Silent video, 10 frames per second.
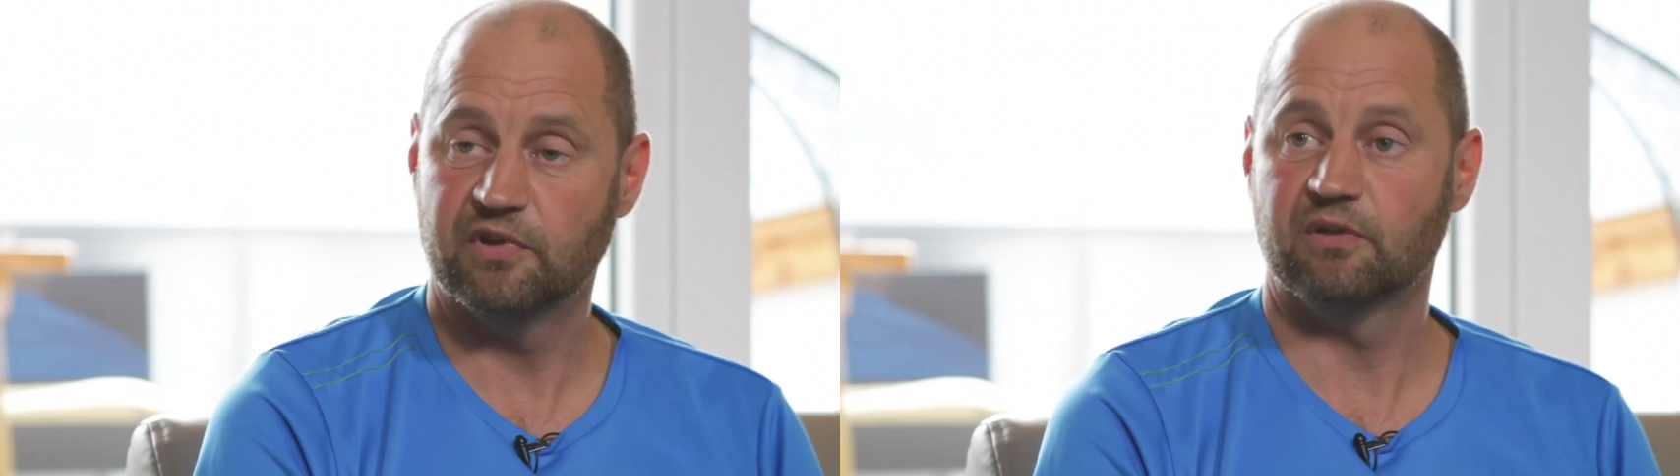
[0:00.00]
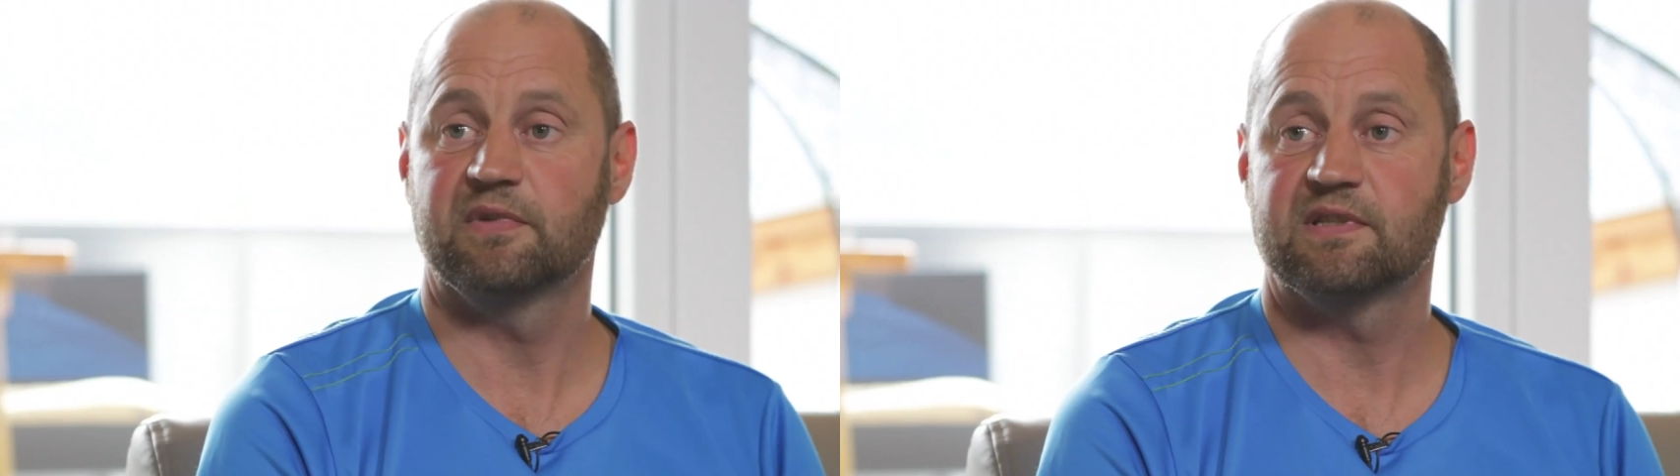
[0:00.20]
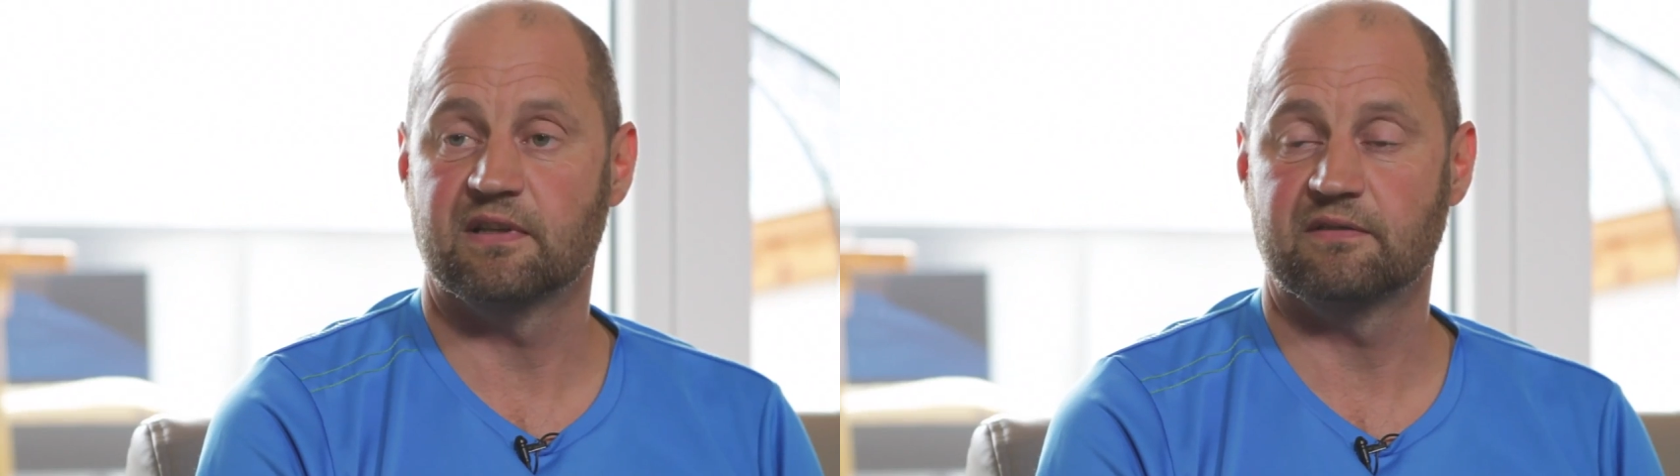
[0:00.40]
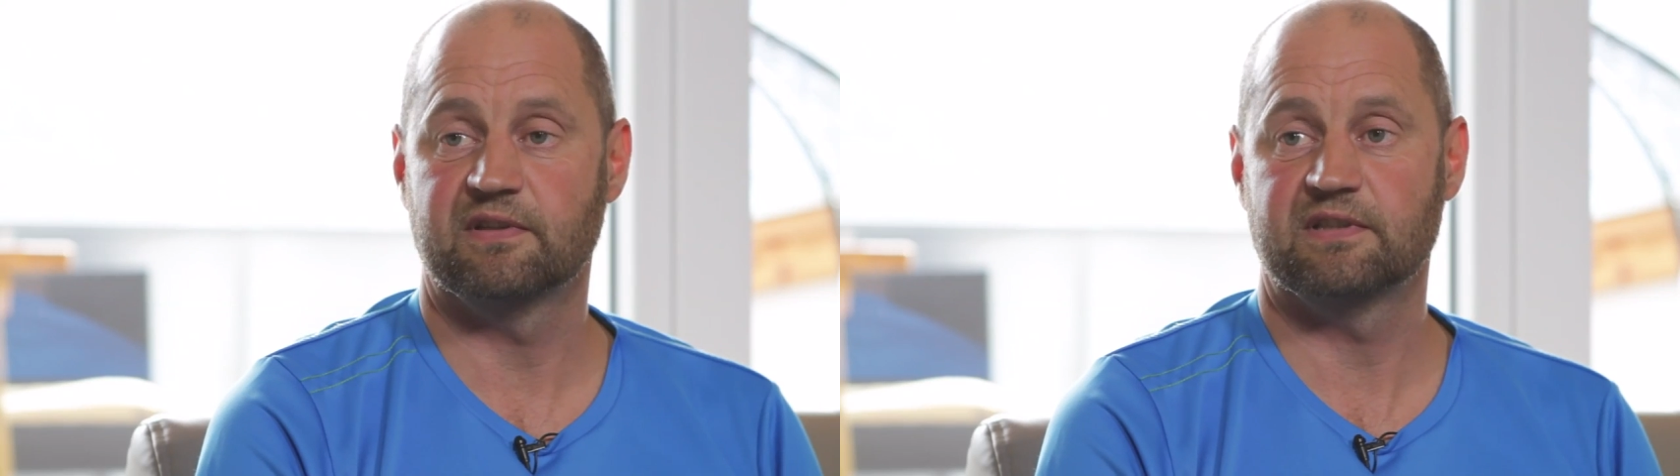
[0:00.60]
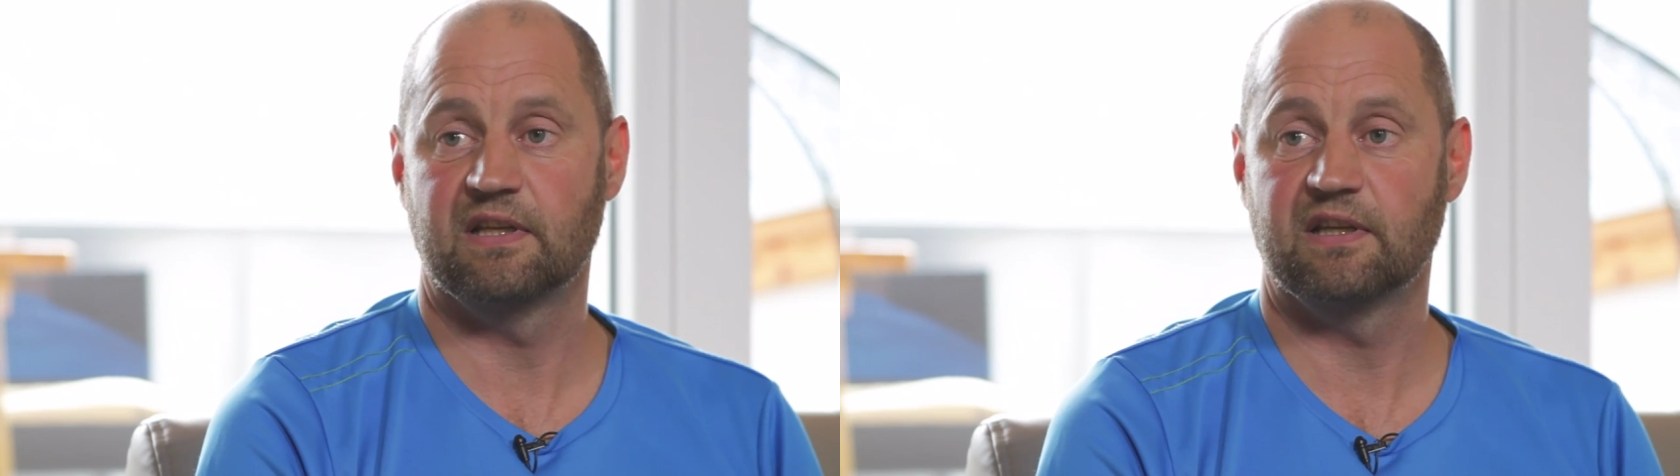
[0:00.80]
wir haben uns noch
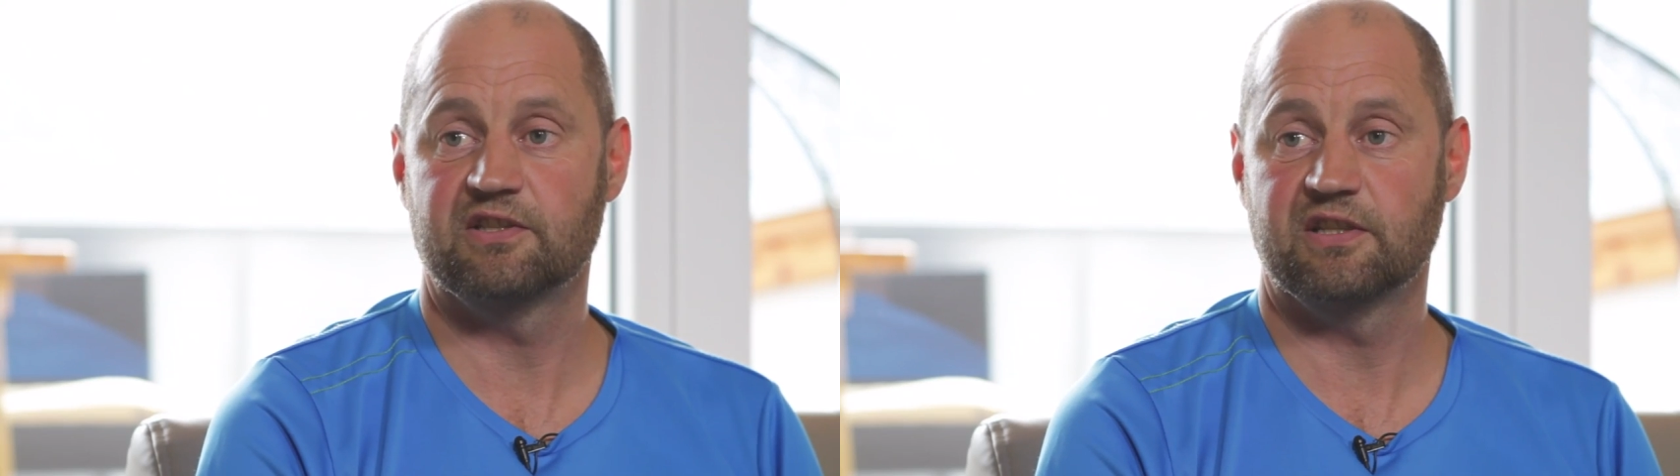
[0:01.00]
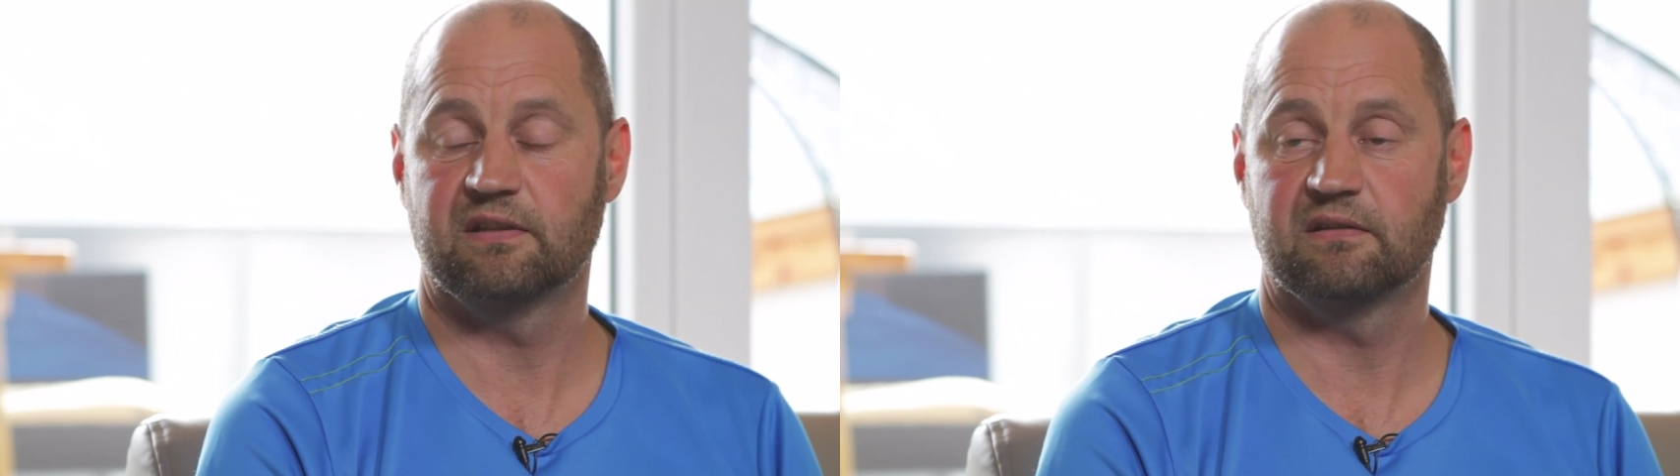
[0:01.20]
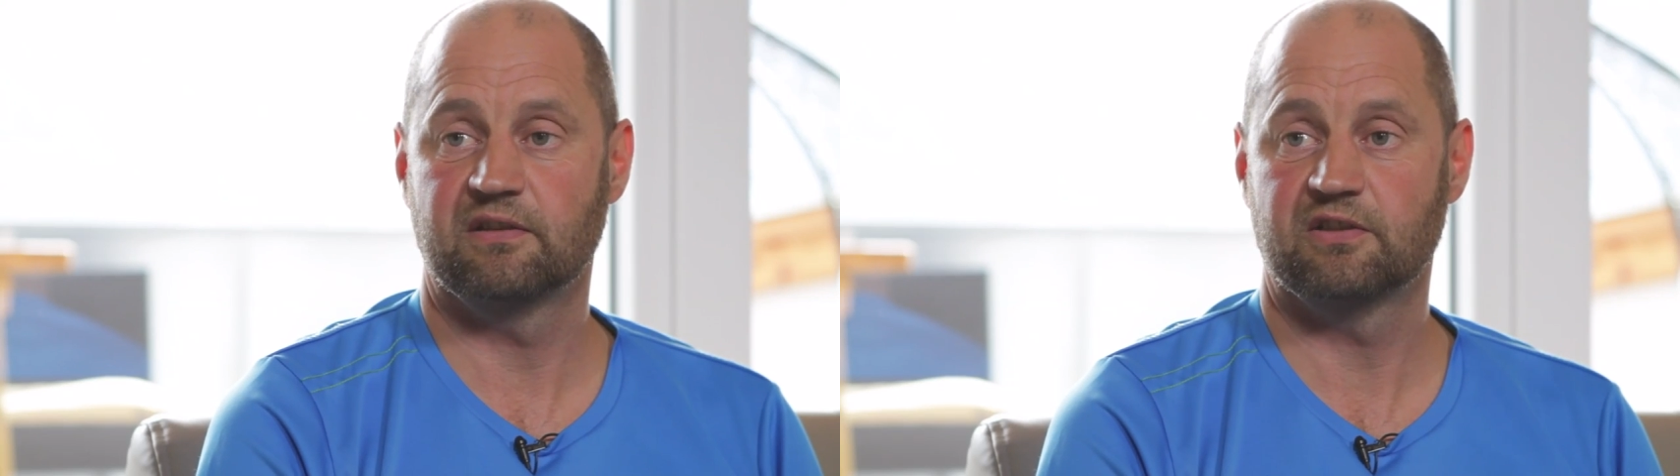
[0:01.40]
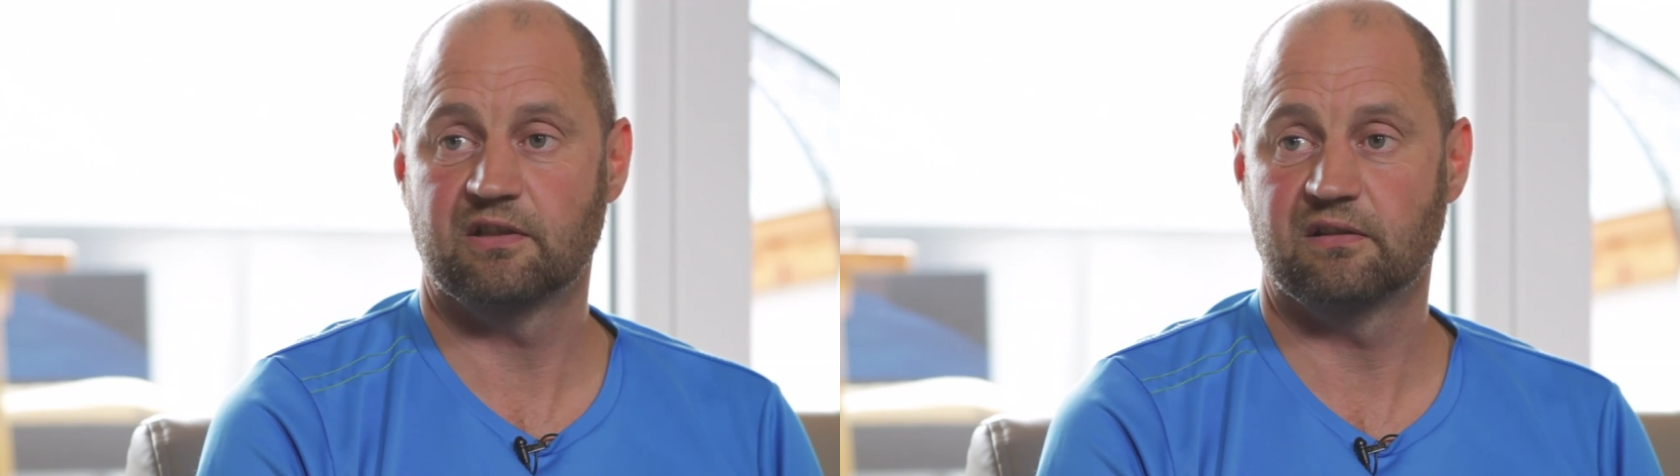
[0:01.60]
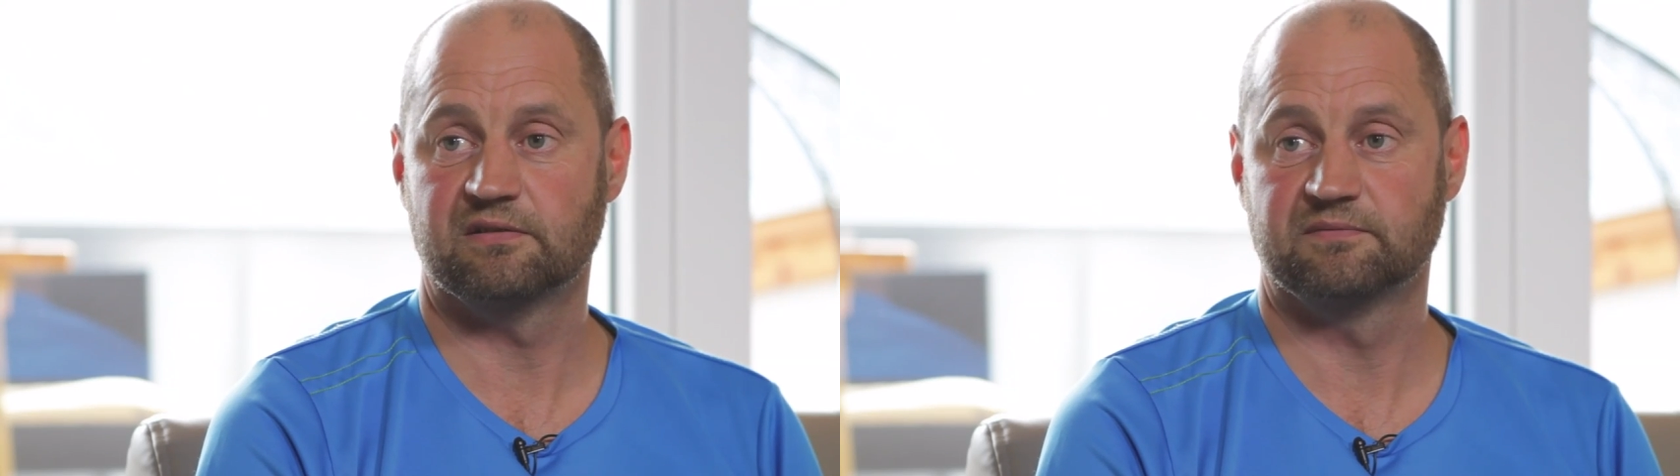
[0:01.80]
für Seil entschieden und das ist
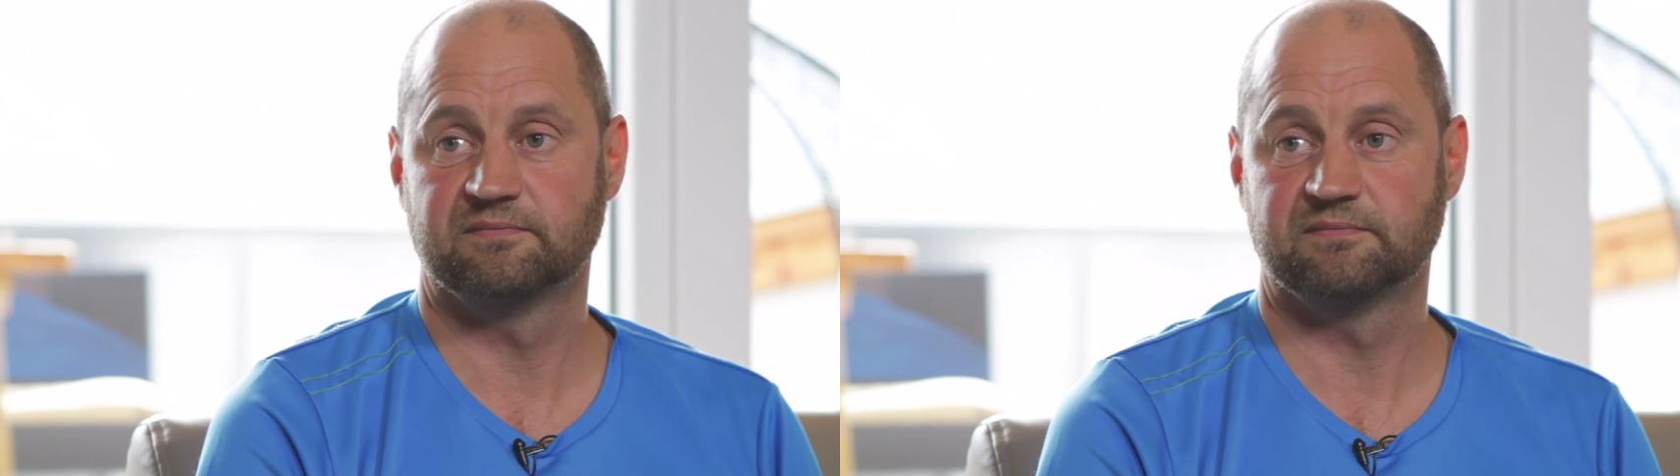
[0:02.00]
gegangen.